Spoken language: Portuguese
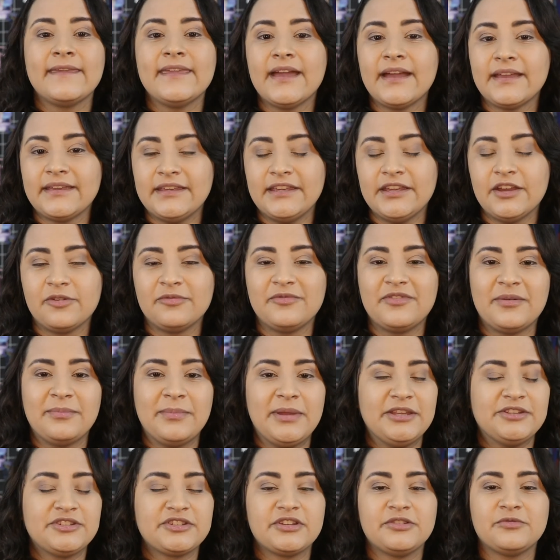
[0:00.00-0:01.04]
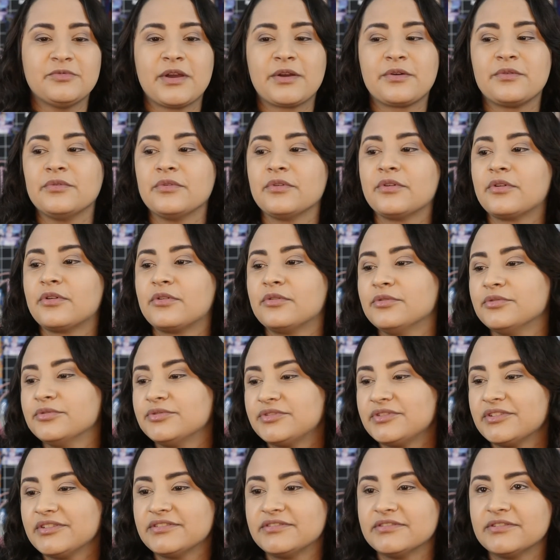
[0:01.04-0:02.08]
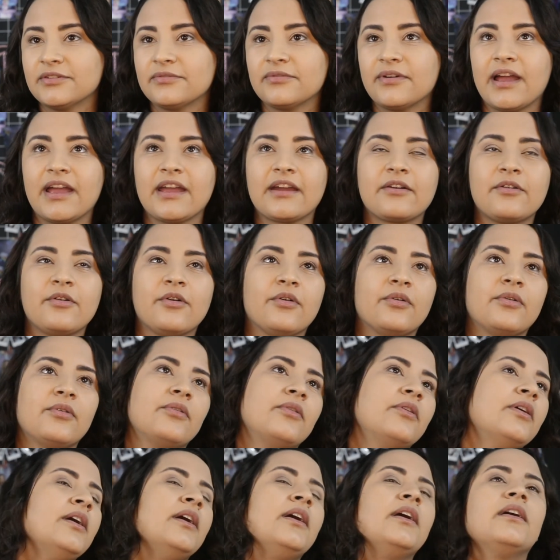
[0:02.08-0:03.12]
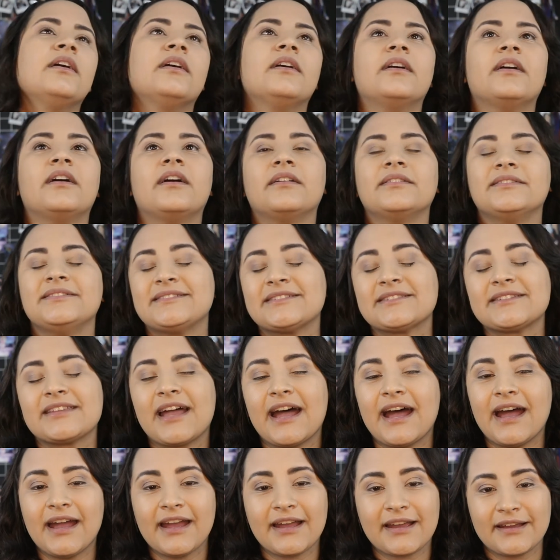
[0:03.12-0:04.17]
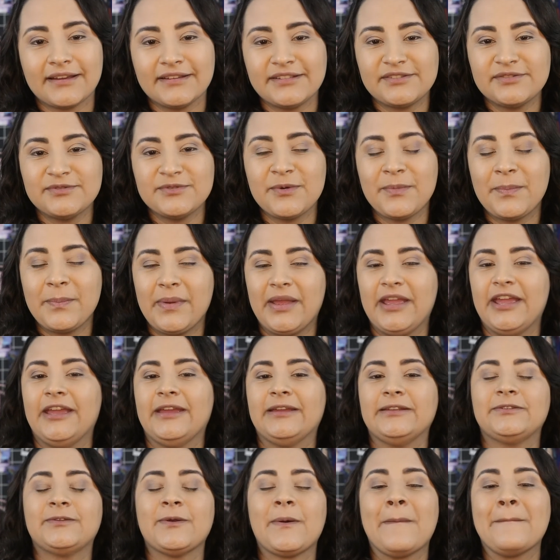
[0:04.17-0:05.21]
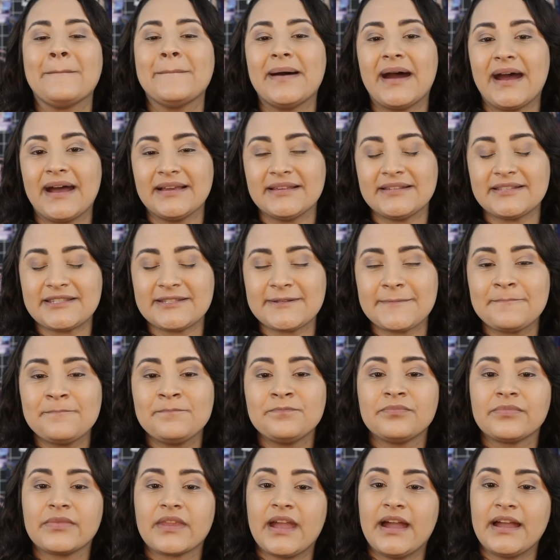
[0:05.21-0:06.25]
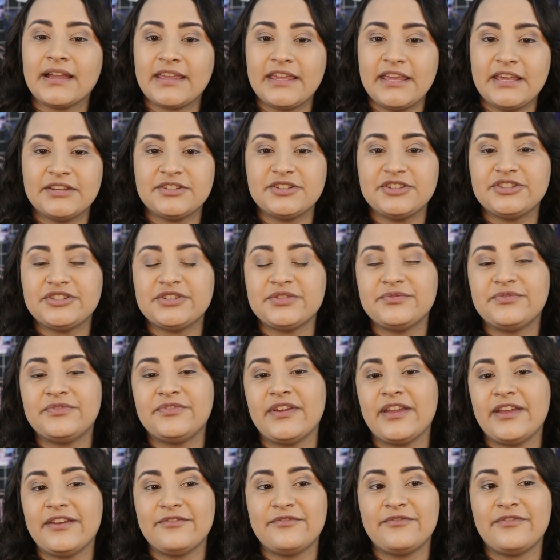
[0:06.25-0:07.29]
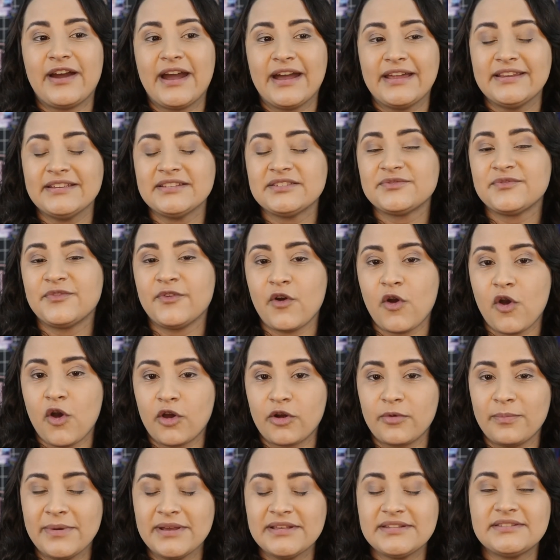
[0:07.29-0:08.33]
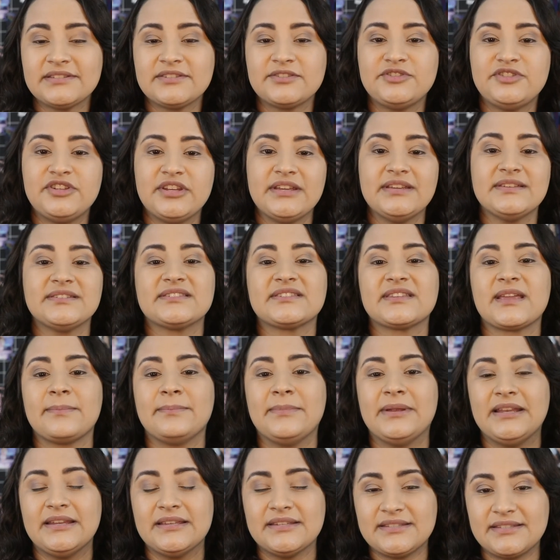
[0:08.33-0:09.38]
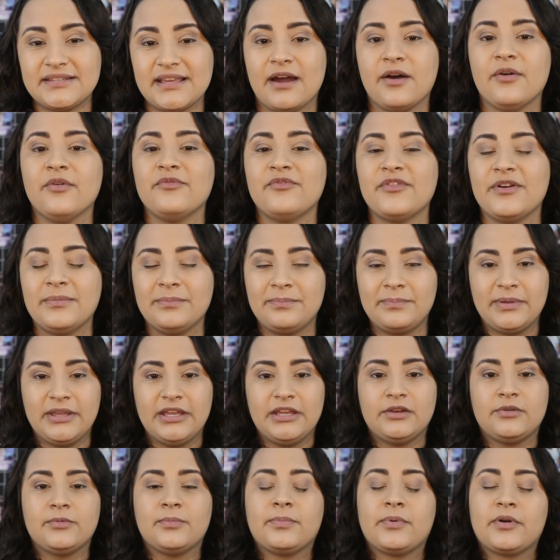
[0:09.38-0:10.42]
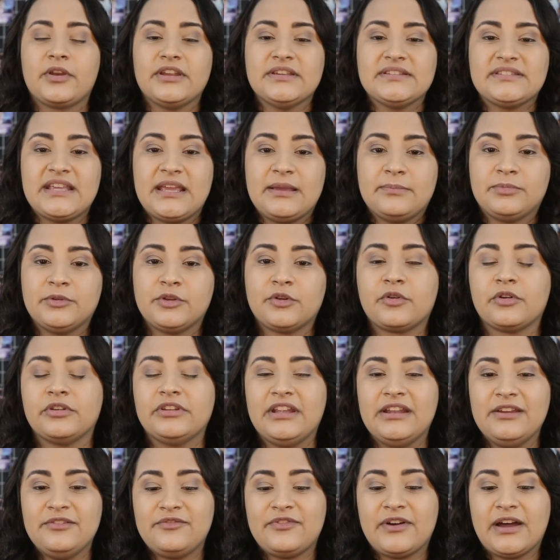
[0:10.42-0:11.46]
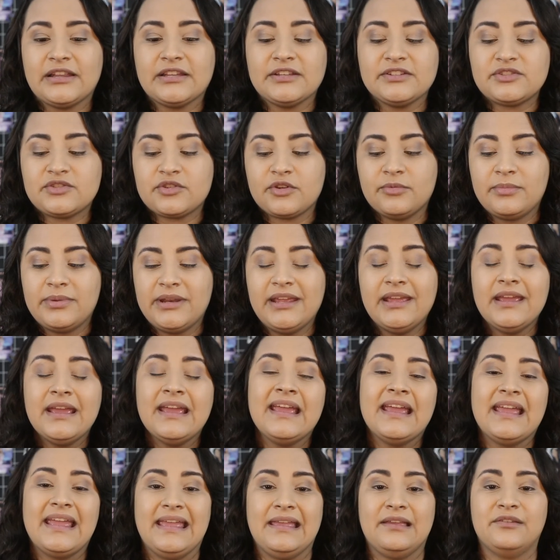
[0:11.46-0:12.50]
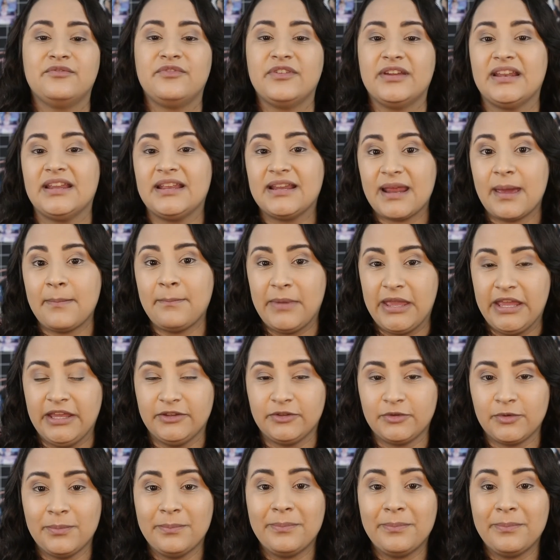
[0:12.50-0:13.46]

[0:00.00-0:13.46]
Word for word: E aí, obviamente, que não é com cru cruzes, não é com uh, estacas no peito, mas aqui a gente vê várias formas de estabilizar um vampiro, por exemplo, quando ele fala sobre envenenamento.